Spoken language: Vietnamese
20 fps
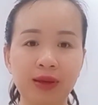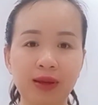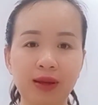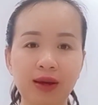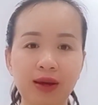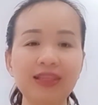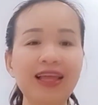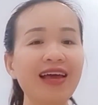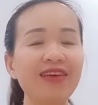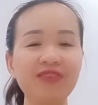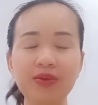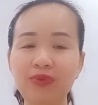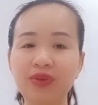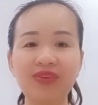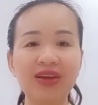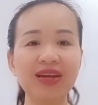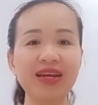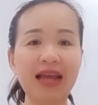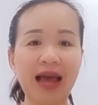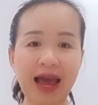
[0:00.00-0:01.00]
đó, thay vì mình
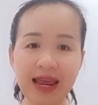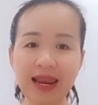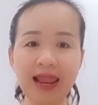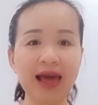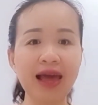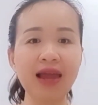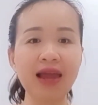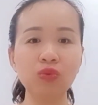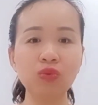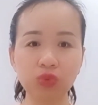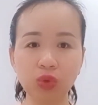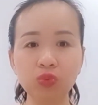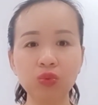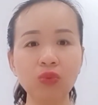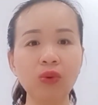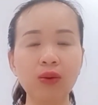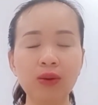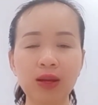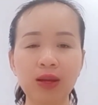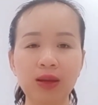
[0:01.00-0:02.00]
phải đi hái lá lung tung
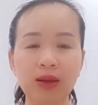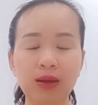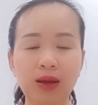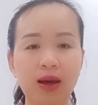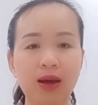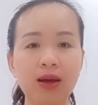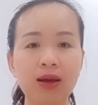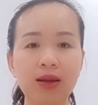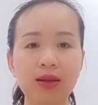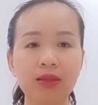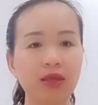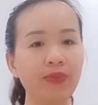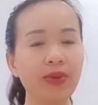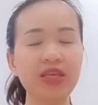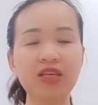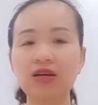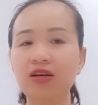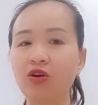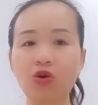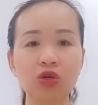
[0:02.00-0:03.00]
đúng không đó, thì
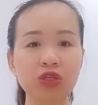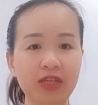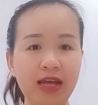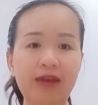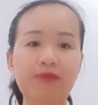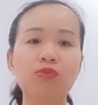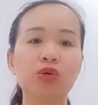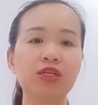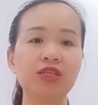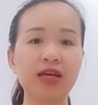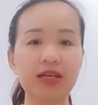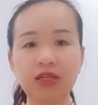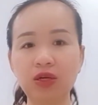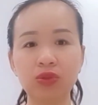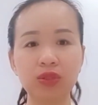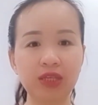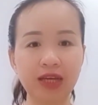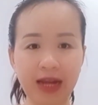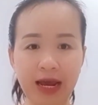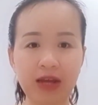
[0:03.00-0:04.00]
bây giờ nó có sẵn một cái chai dầu
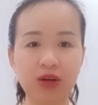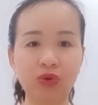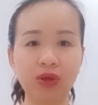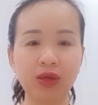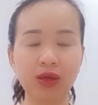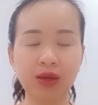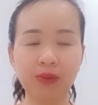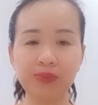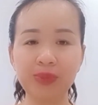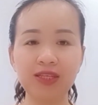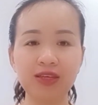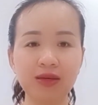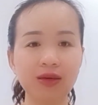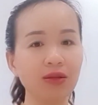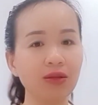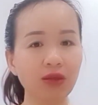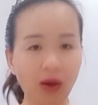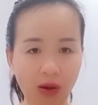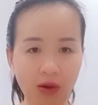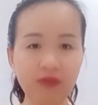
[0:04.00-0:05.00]
như thế này rồi mình chỉ
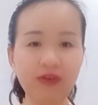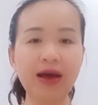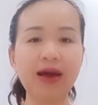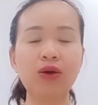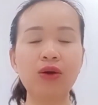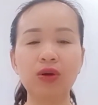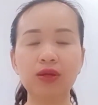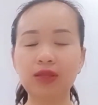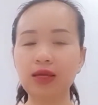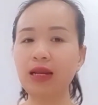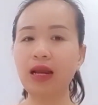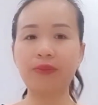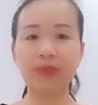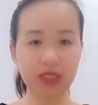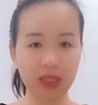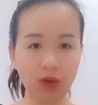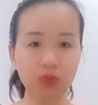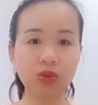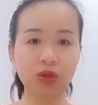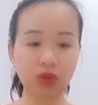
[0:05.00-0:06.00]
cần nhỏ vào thế là
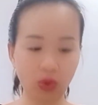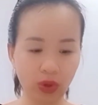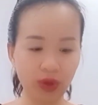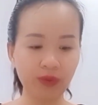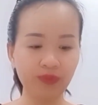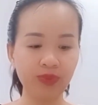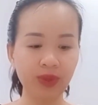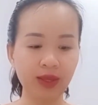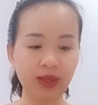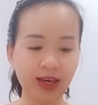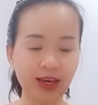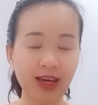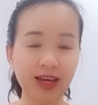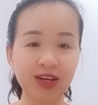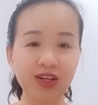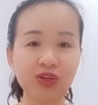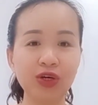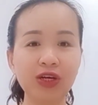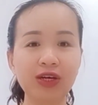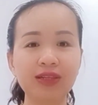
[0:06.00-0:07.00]
mình xong được thôi
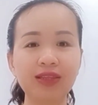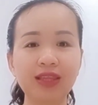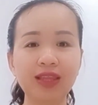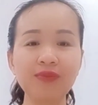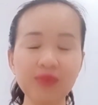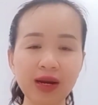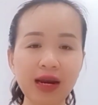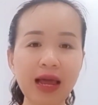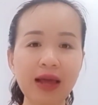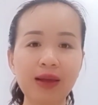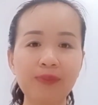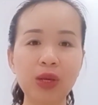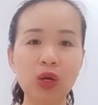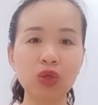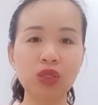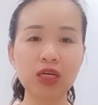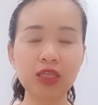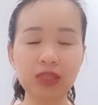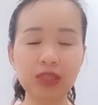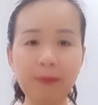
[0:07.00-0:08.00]
rồi tiếp nữa là mình
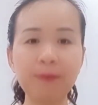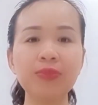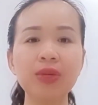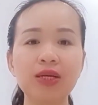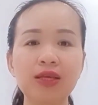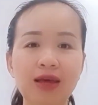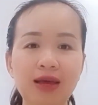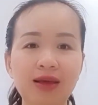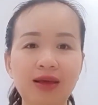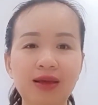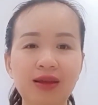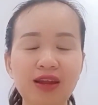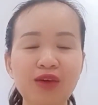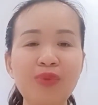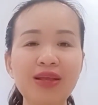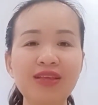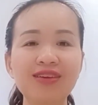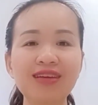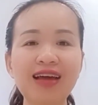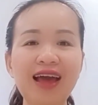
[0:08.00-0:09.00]
có thể tắm được nha nếu
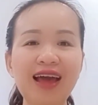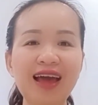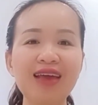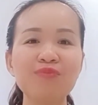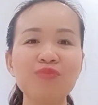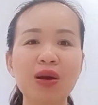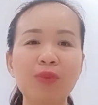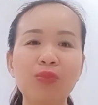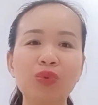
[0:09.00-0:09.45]
mà những ai mà